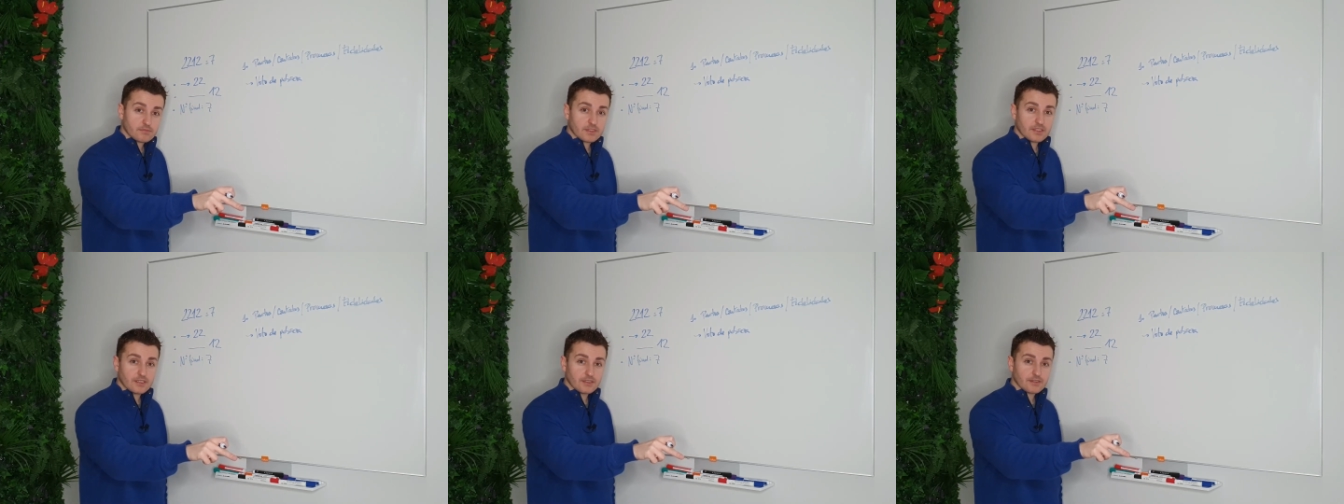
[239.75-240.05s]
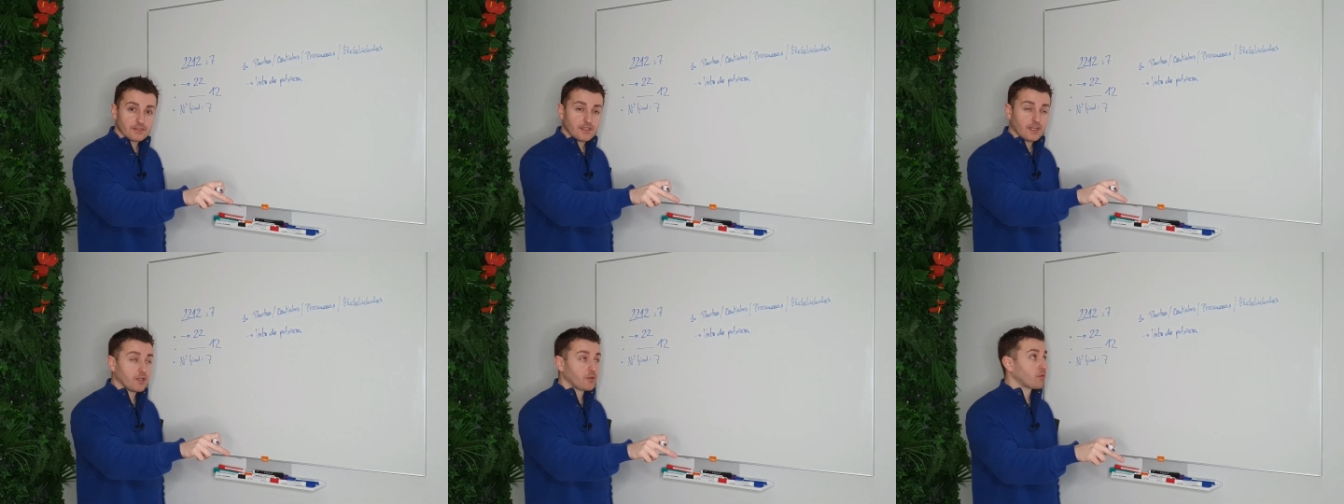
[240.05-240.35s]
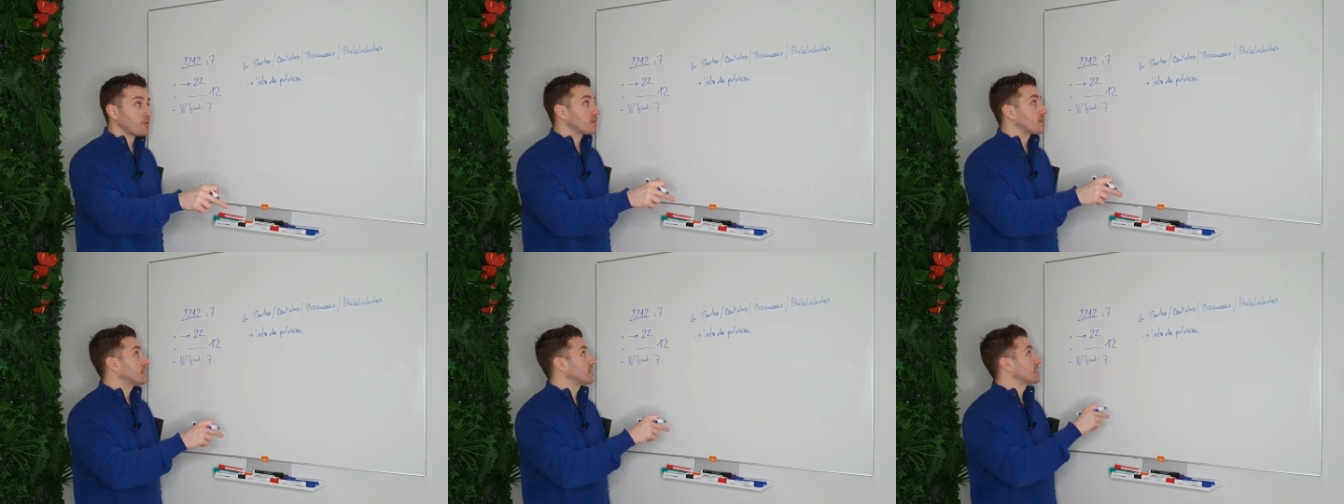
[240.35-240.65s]

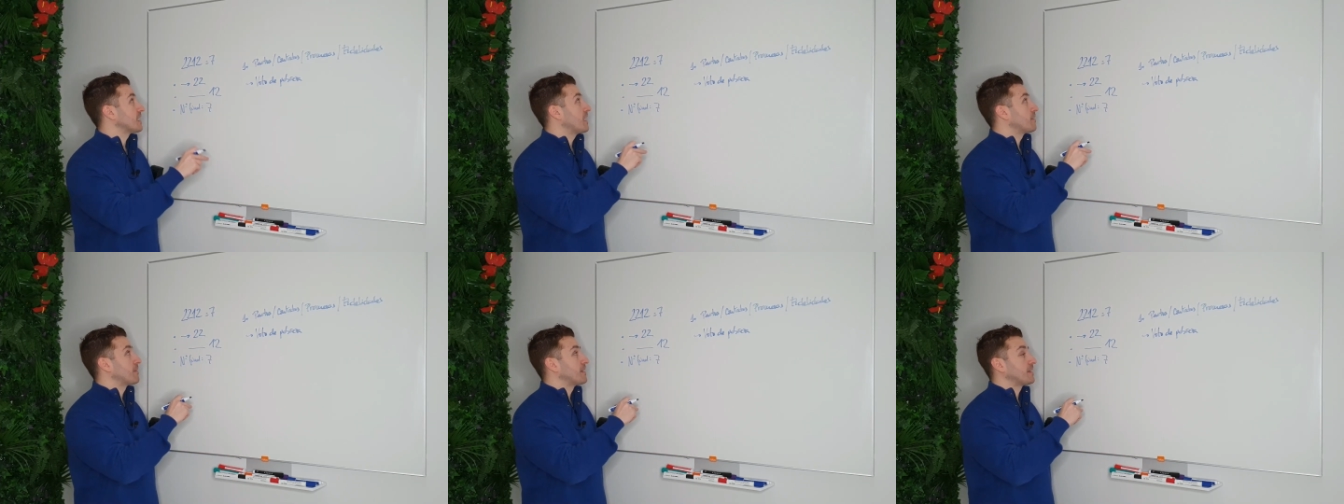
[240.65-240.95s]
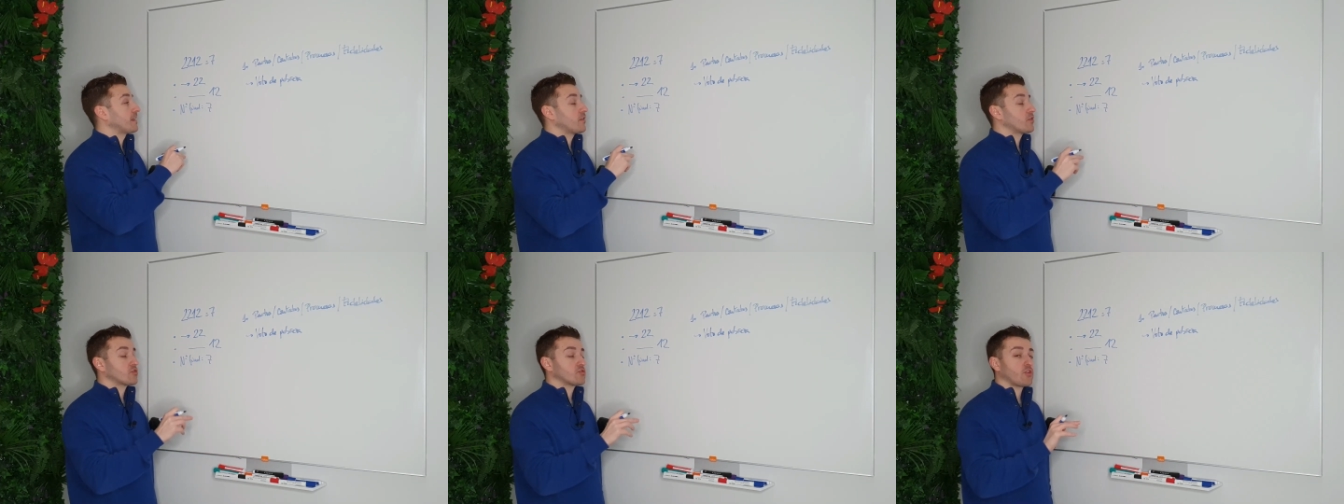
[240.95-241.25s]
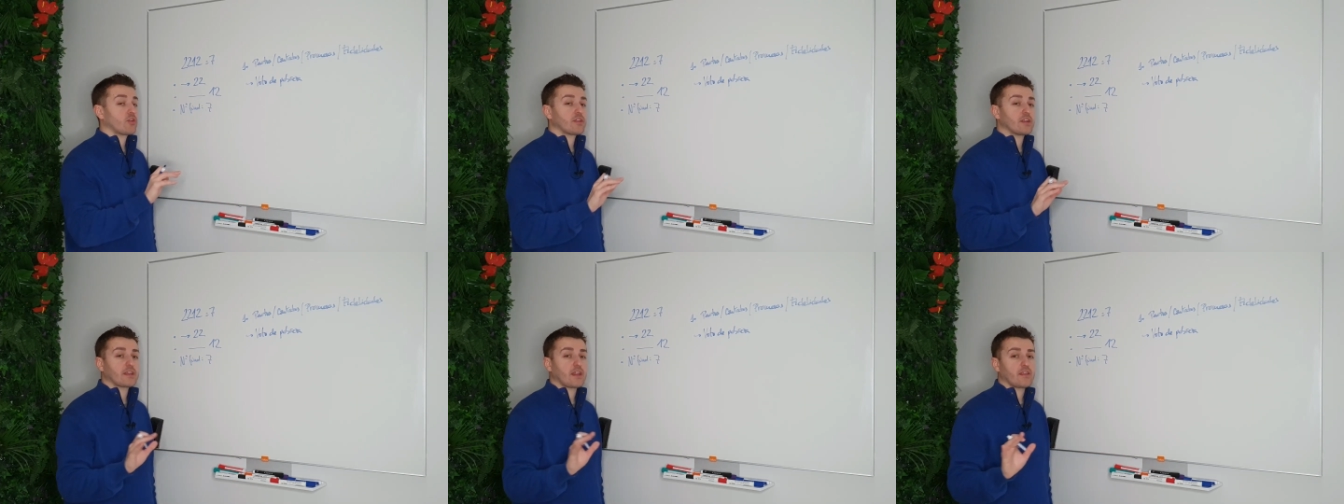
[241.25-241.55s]
Entonces, el
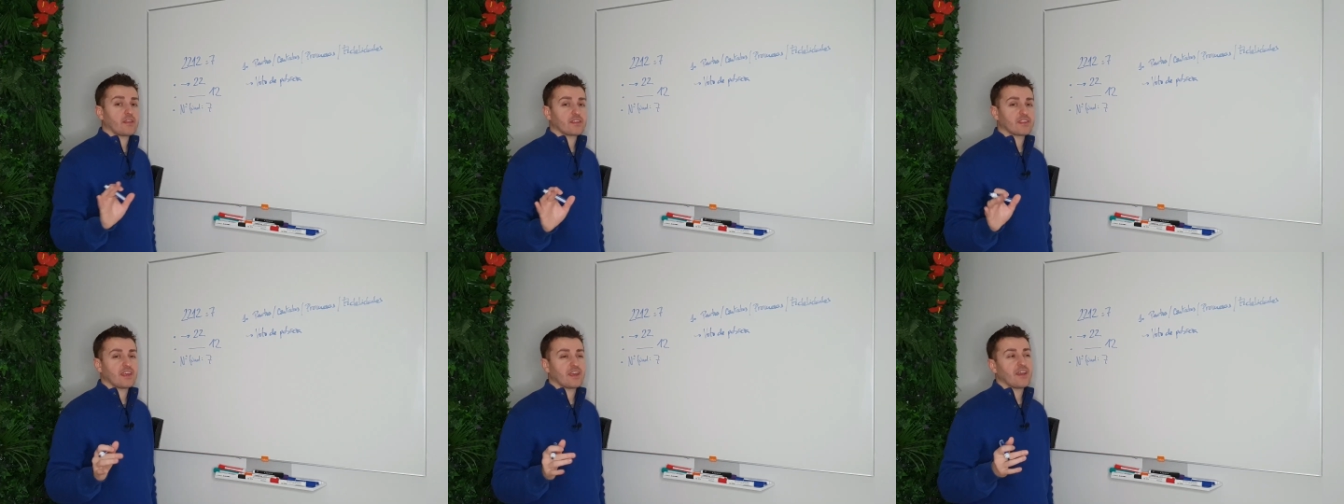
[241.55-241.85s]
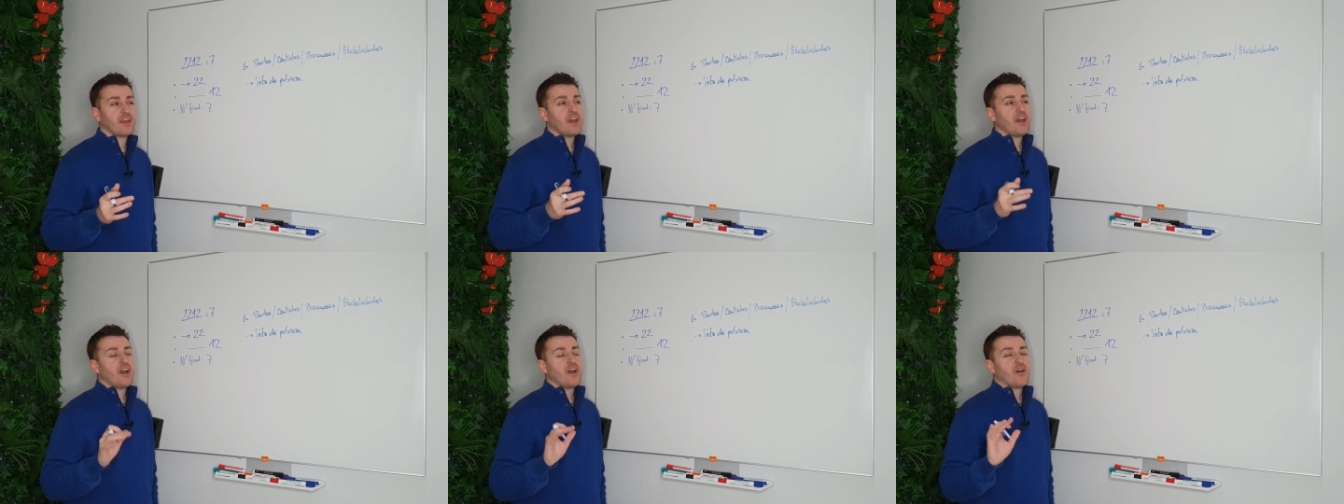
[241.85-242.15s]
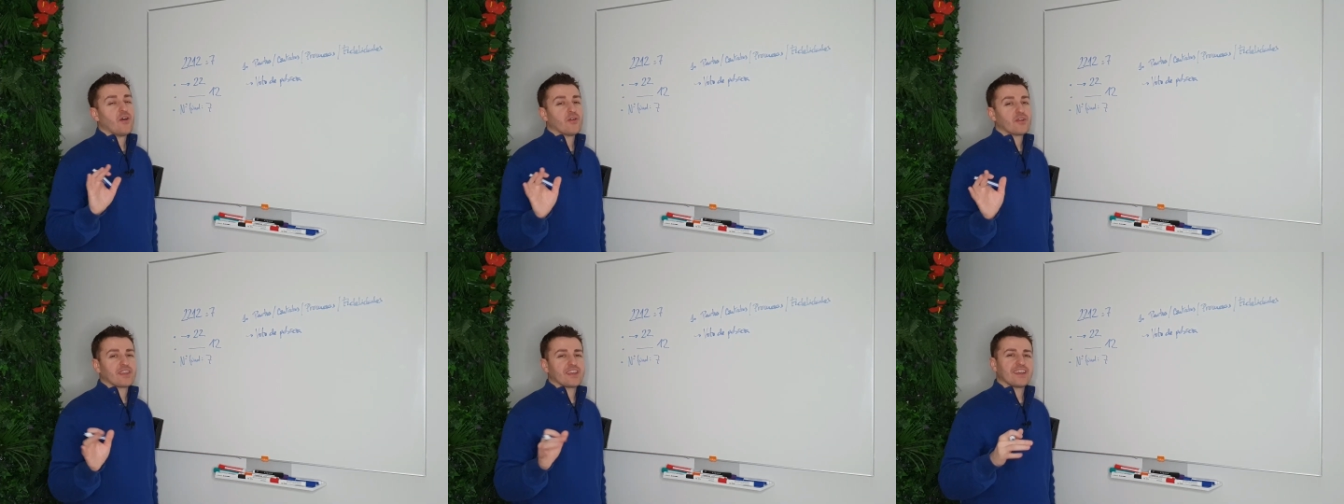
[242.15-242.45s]
2212 te dice,
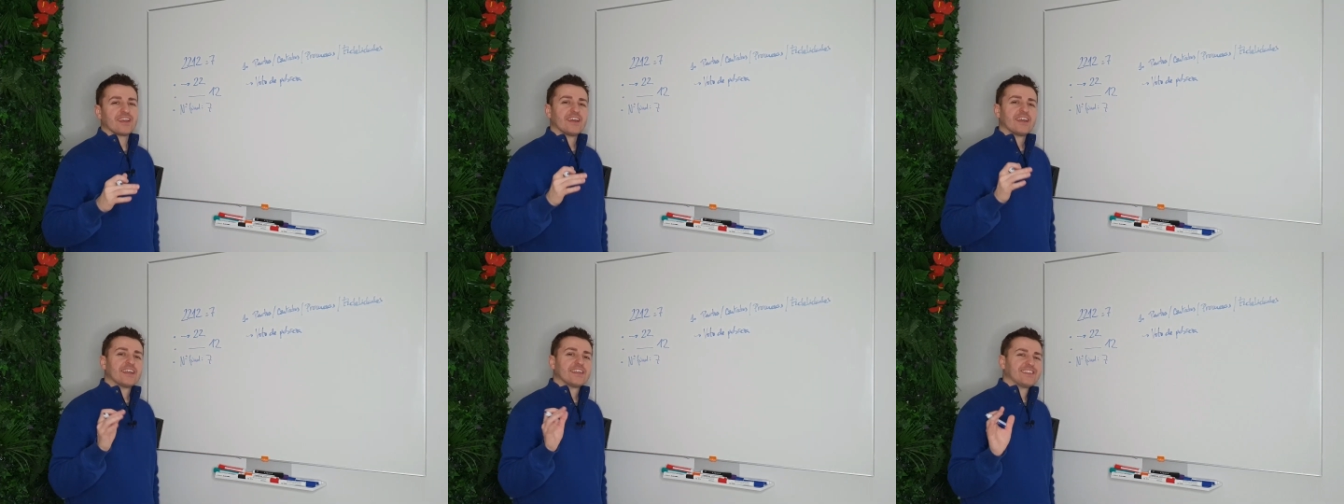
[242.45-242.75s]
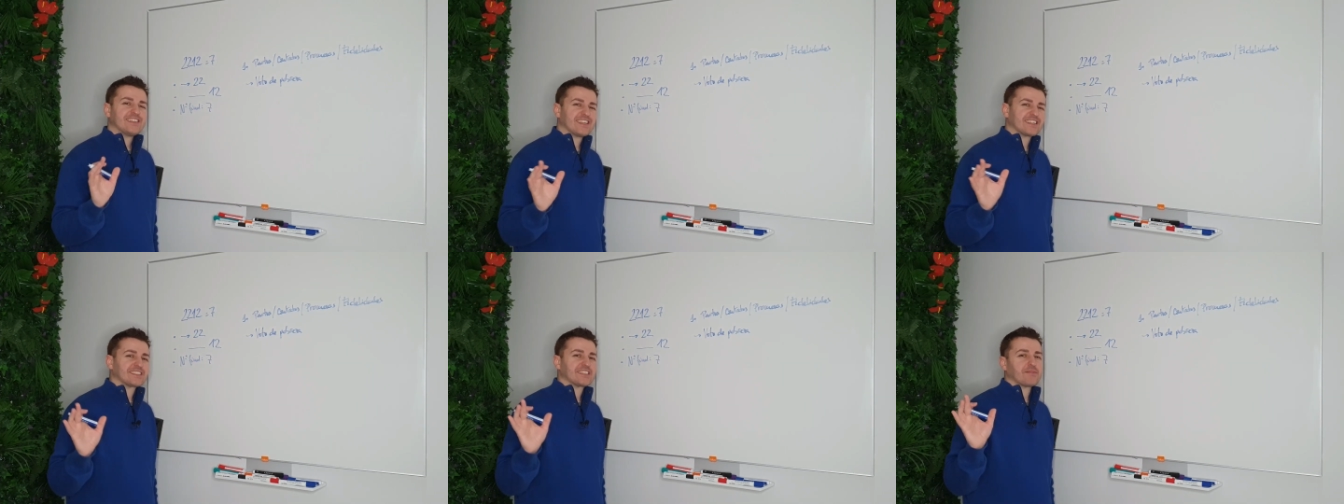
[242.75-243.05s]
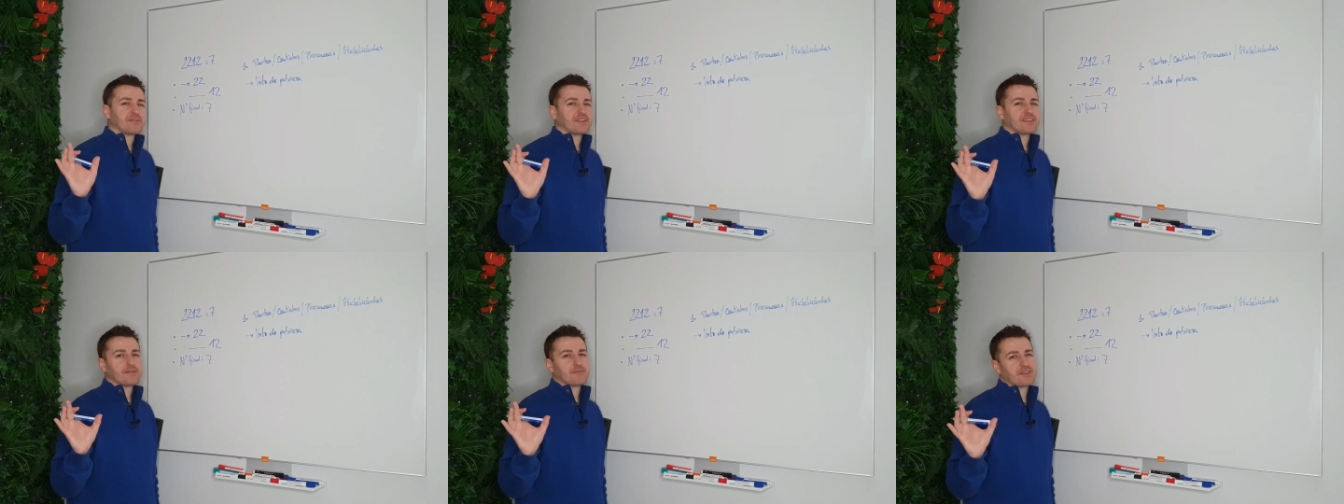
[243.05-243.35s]
oye, ya está bien